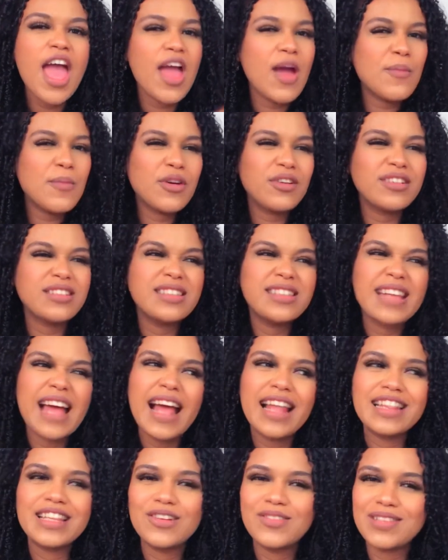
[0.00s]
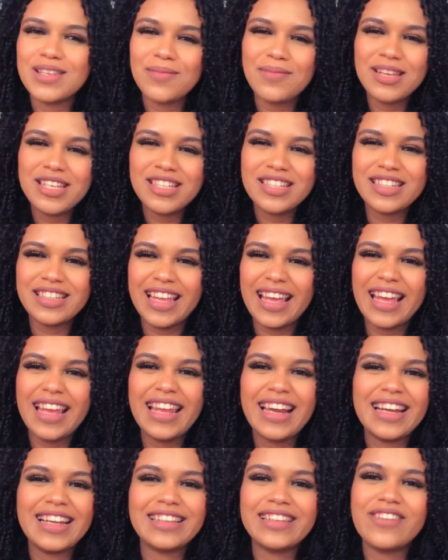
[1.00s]
eu meio que dizia, ah não, isso é
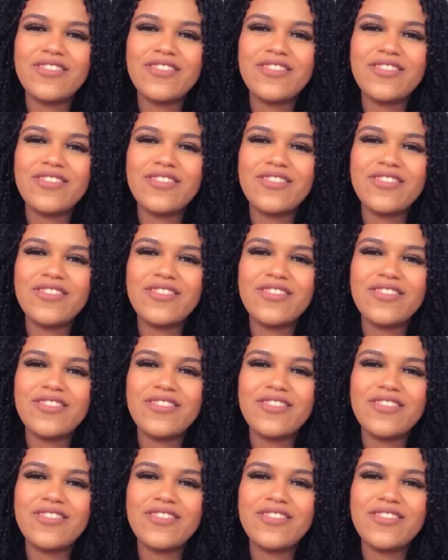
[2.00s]
besteira,